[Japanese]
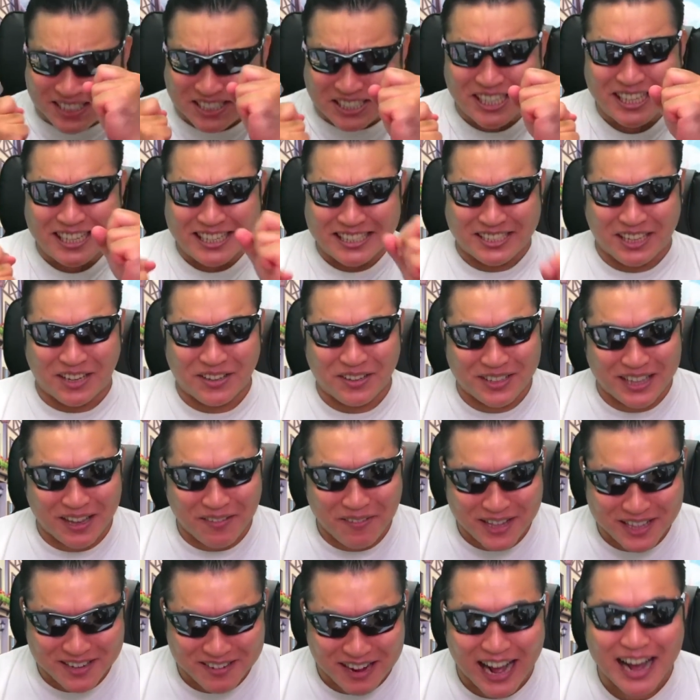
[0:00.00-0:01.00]
え撃つそ
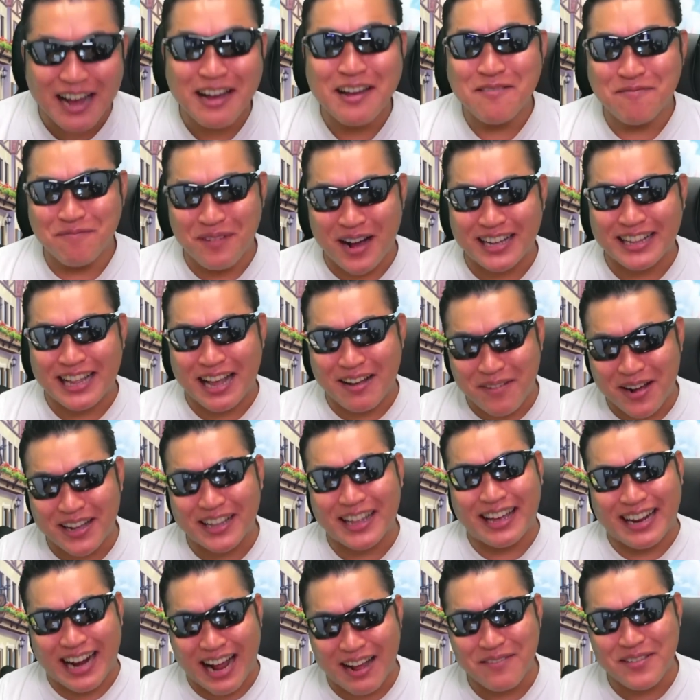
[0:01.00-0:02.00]
のためには、まだ
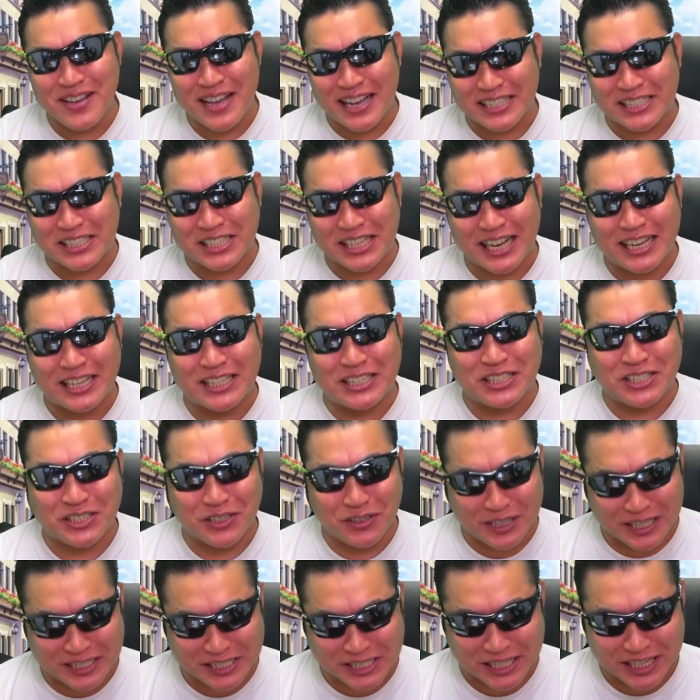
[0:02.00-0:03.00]
まだラミアスが
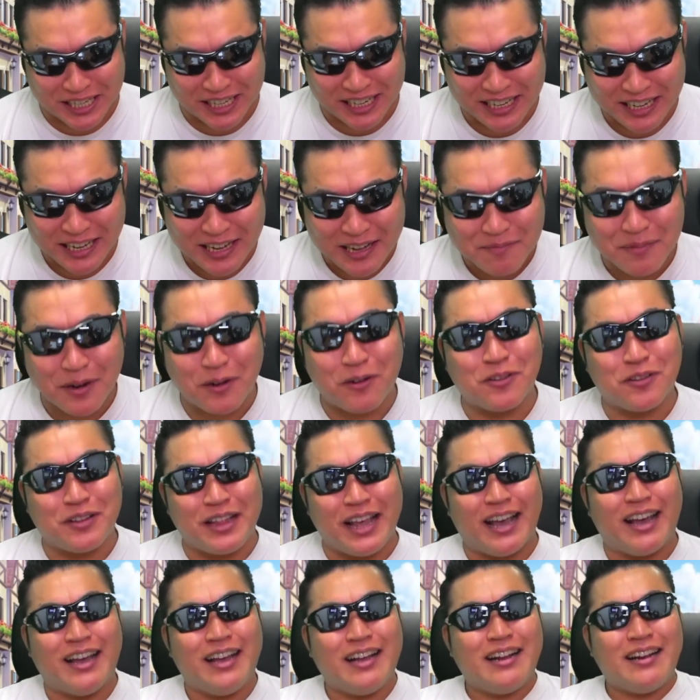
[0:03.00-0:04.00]
必要です。まあ、こ
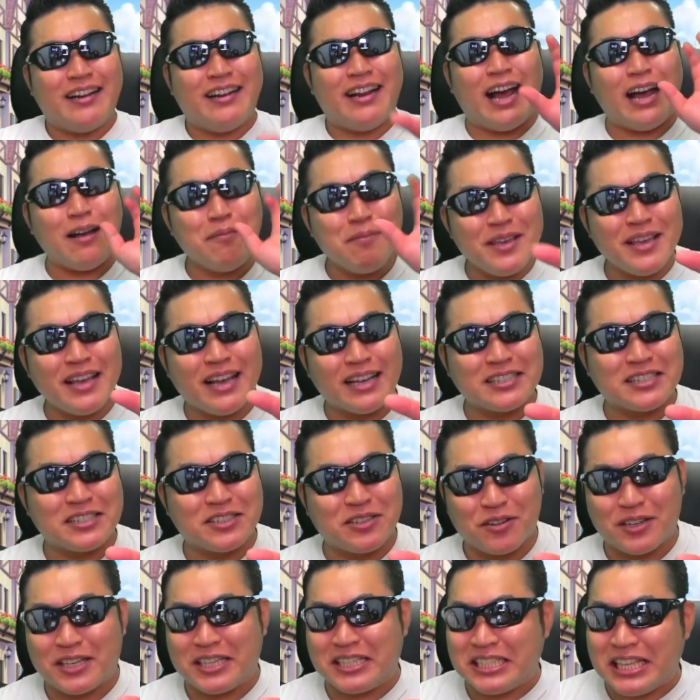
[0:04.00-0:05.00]
のね、
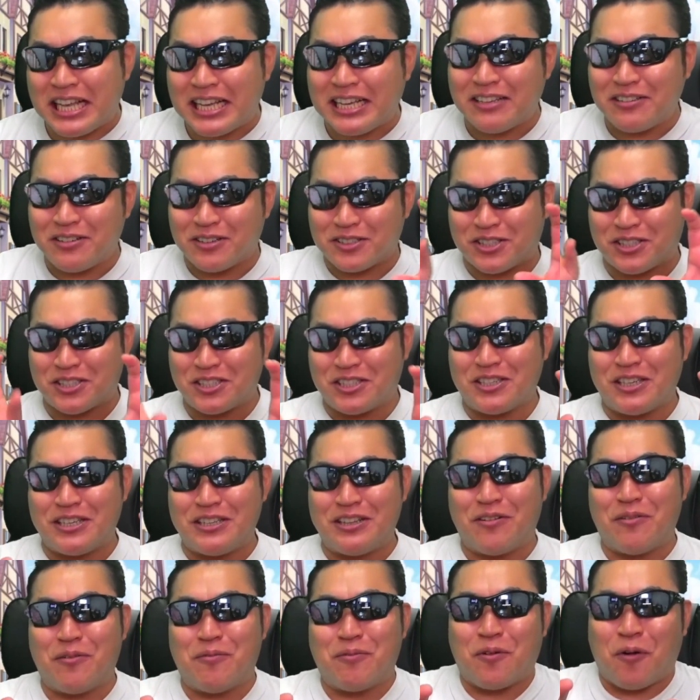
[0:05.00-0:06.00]
ラミアスと奇跡の
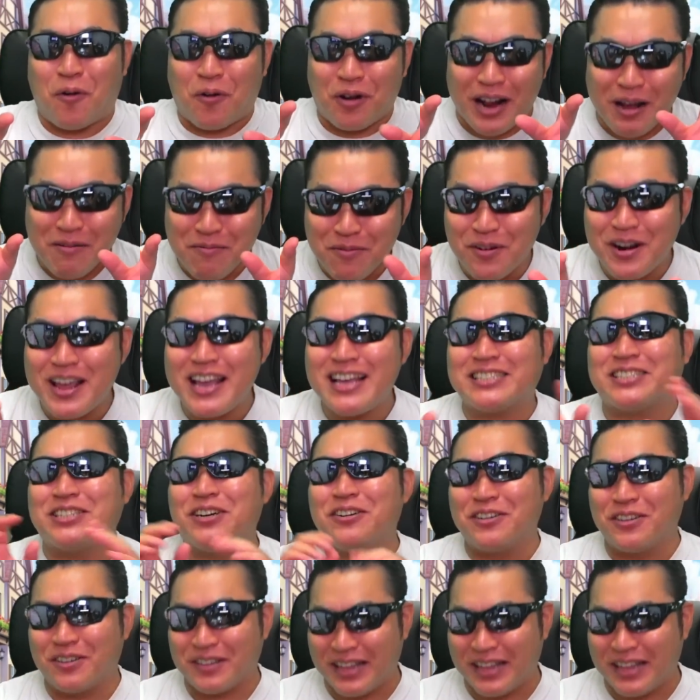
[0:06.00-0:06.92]
剣のコラボレー